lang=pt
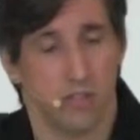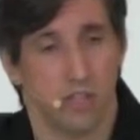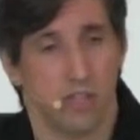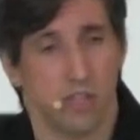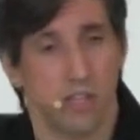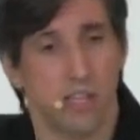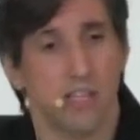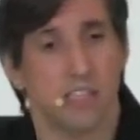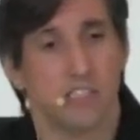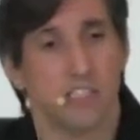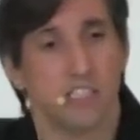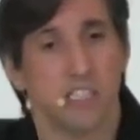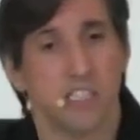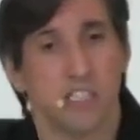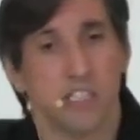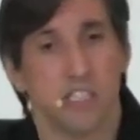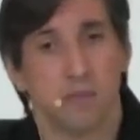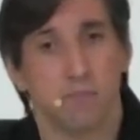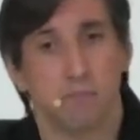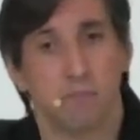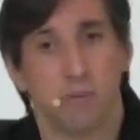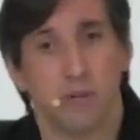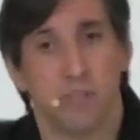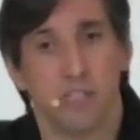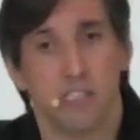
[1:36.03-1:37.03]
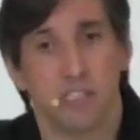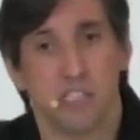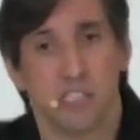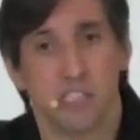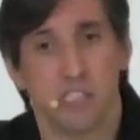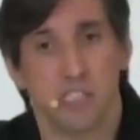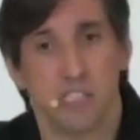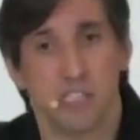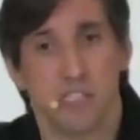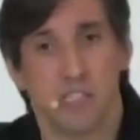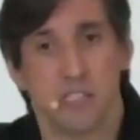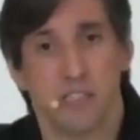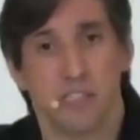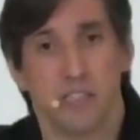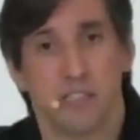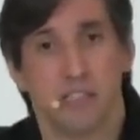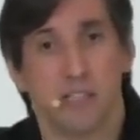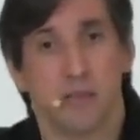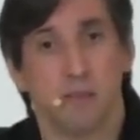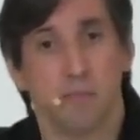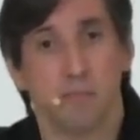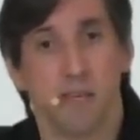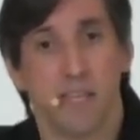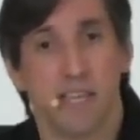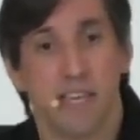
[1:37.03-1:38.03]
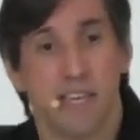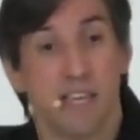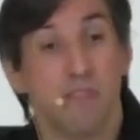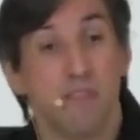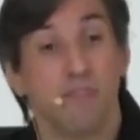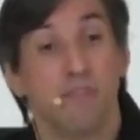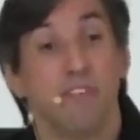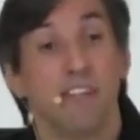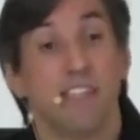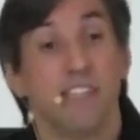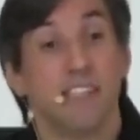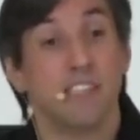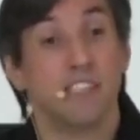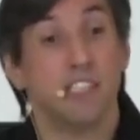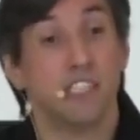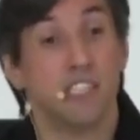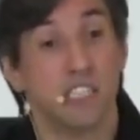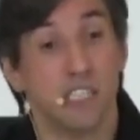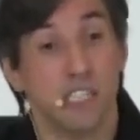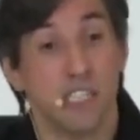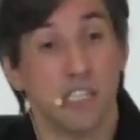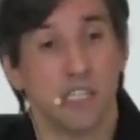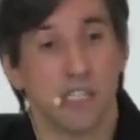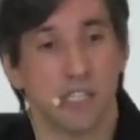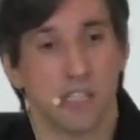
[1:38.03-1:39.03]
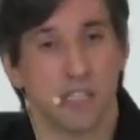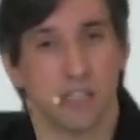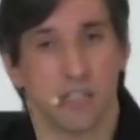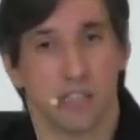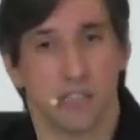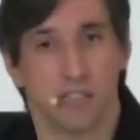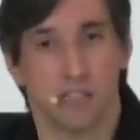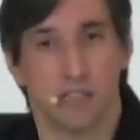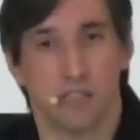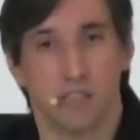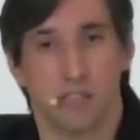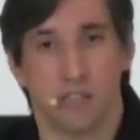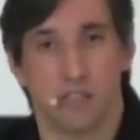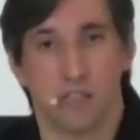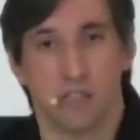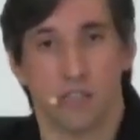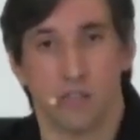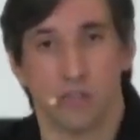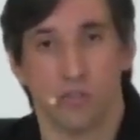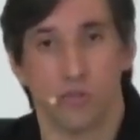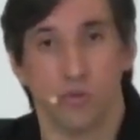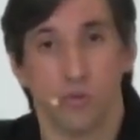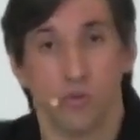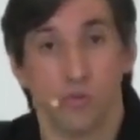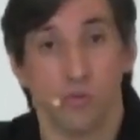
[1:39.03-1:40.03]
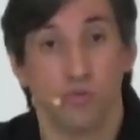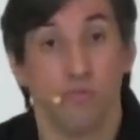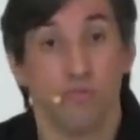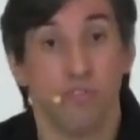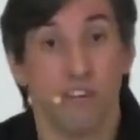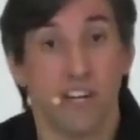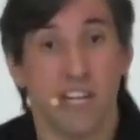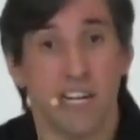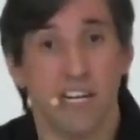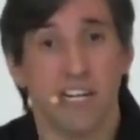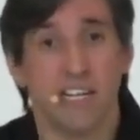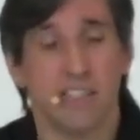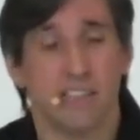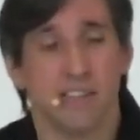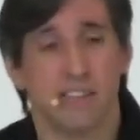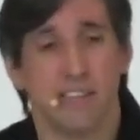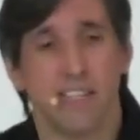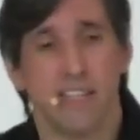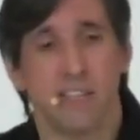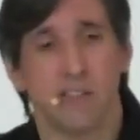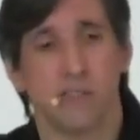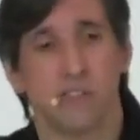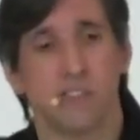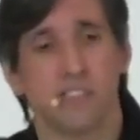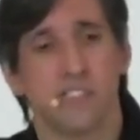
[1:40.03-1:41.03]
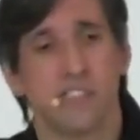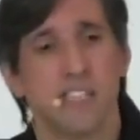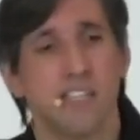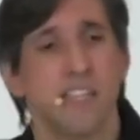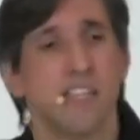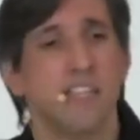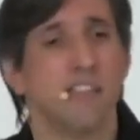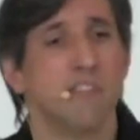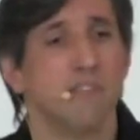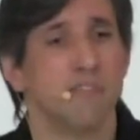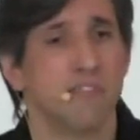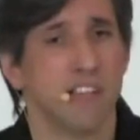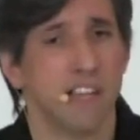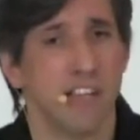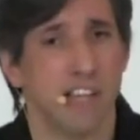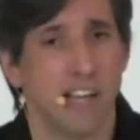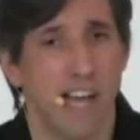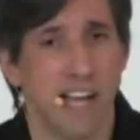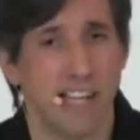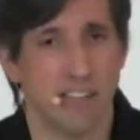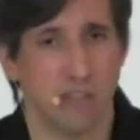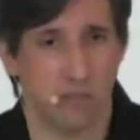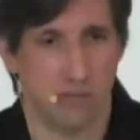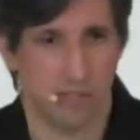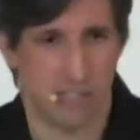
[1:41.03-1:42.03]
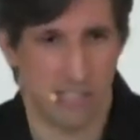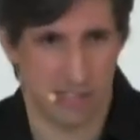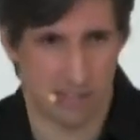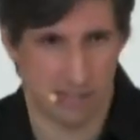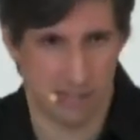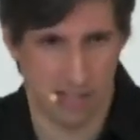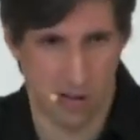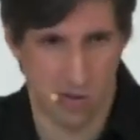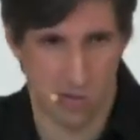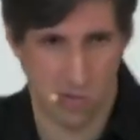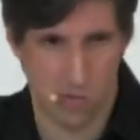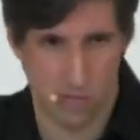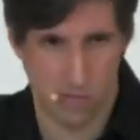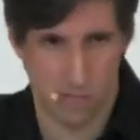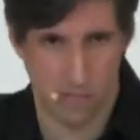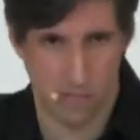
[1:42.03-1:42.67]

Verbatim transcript: E a gente pode também refletir no verdadeiro significado do Natal.